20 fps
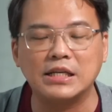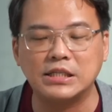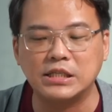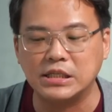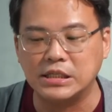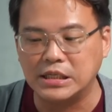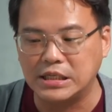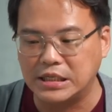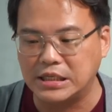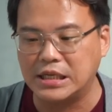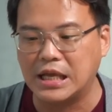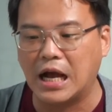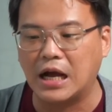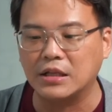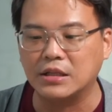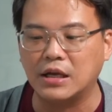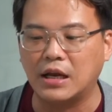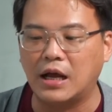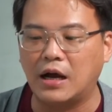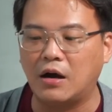是一
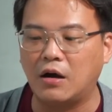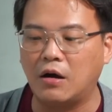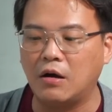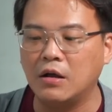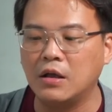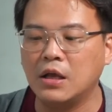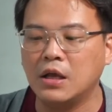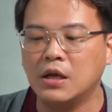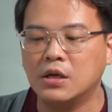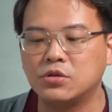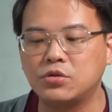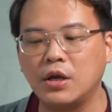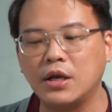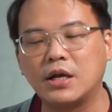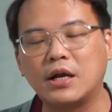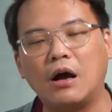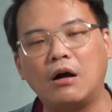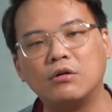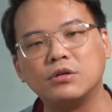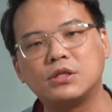样的啦哈，所以
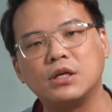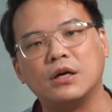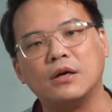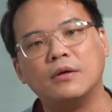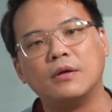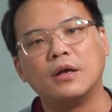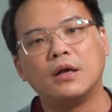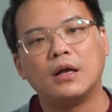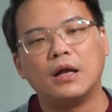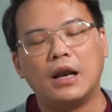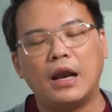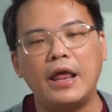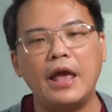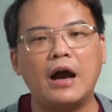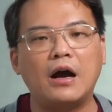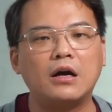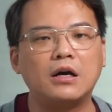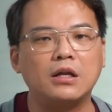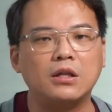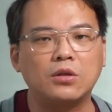靠着
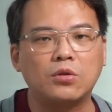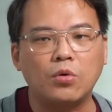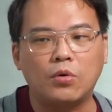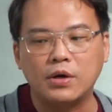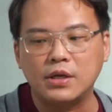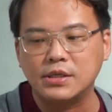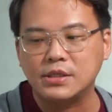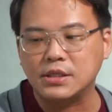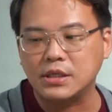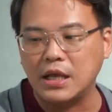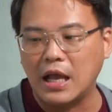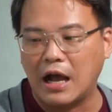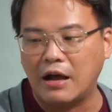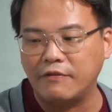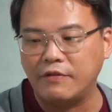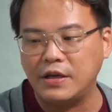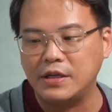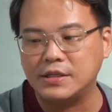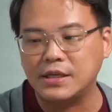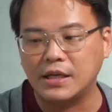量很多的
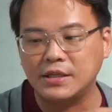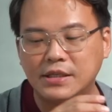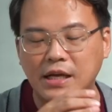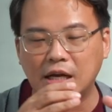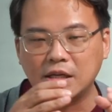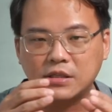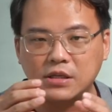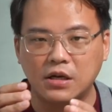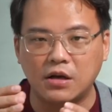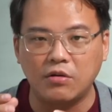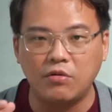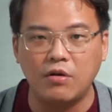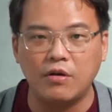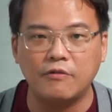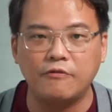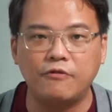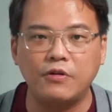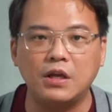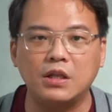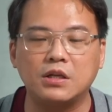CRV，再加这个
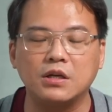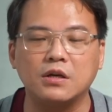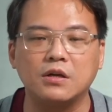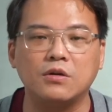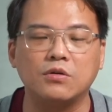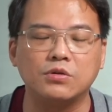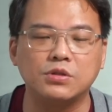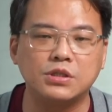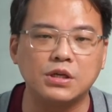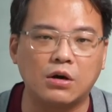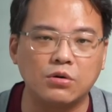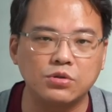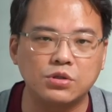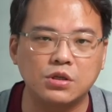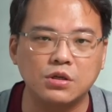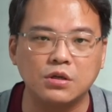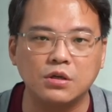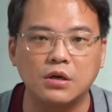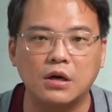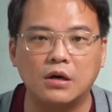月 Fit 有交
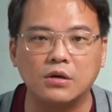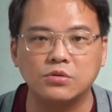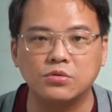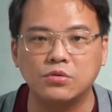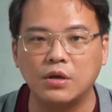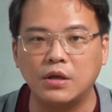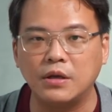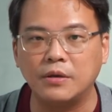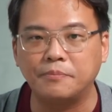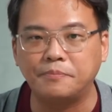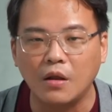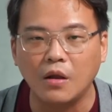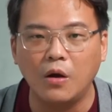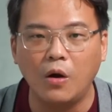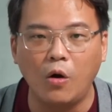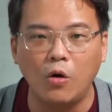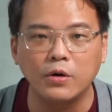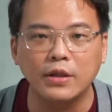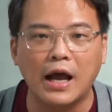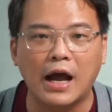车啊，所以
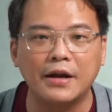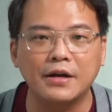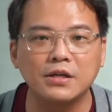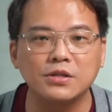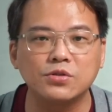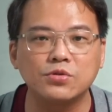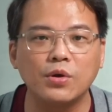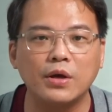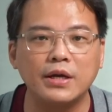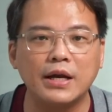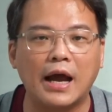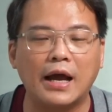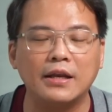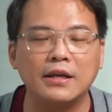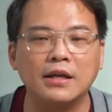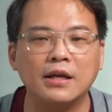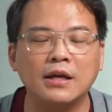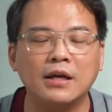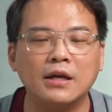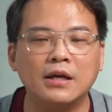Honda 呢虽
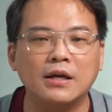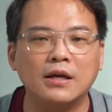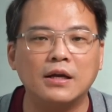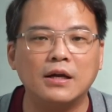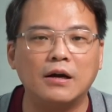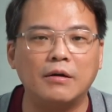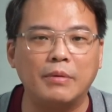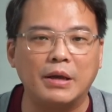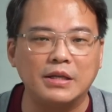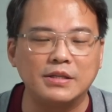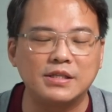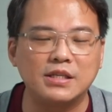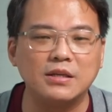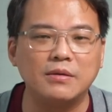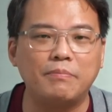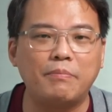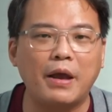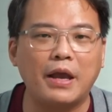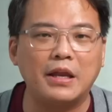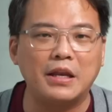然名
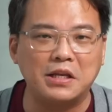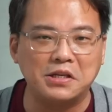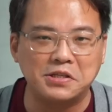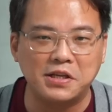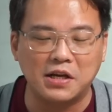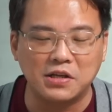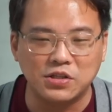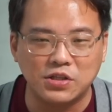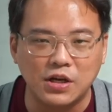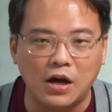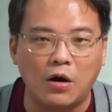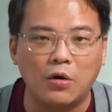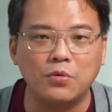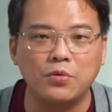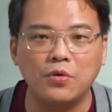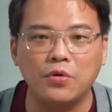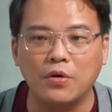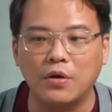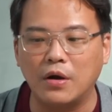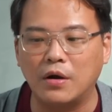次被你上超
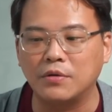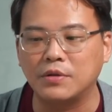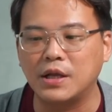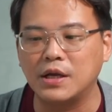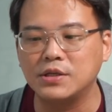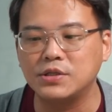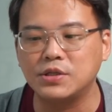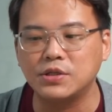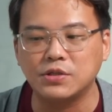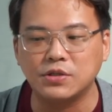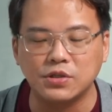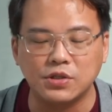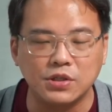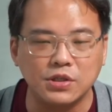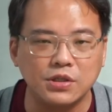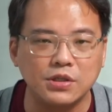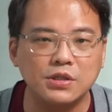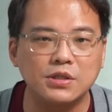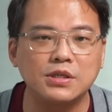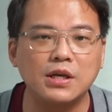越啊，但事
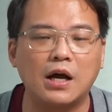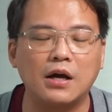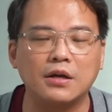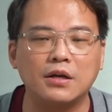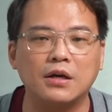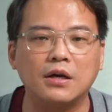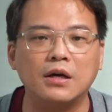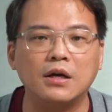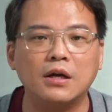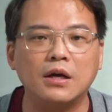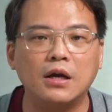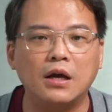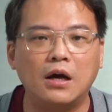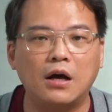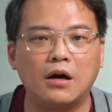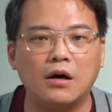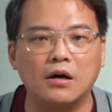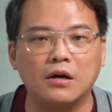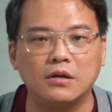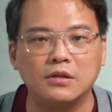实上呢
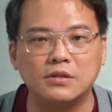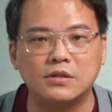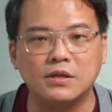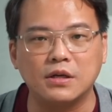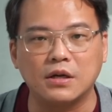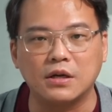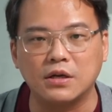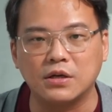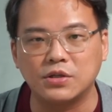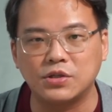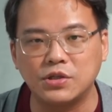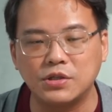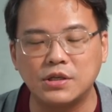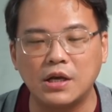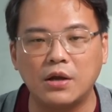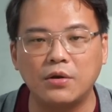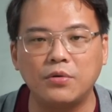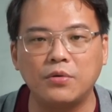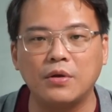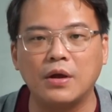啊，整个市
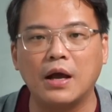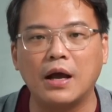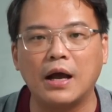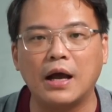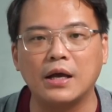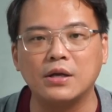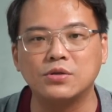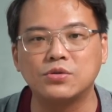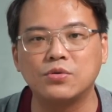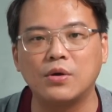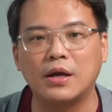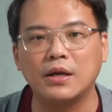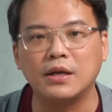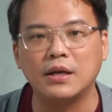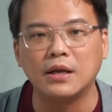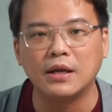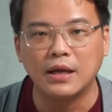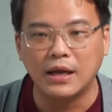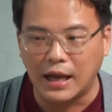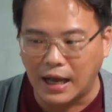占率还算
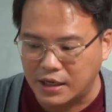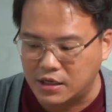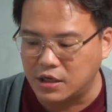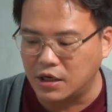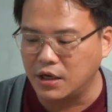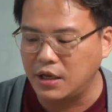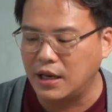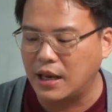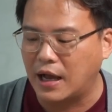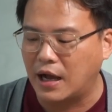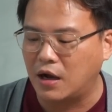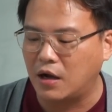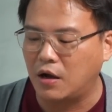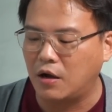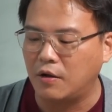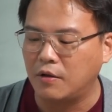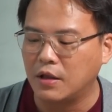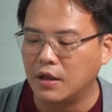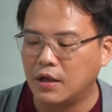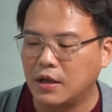还可以啦
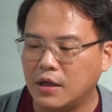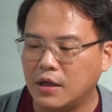哈。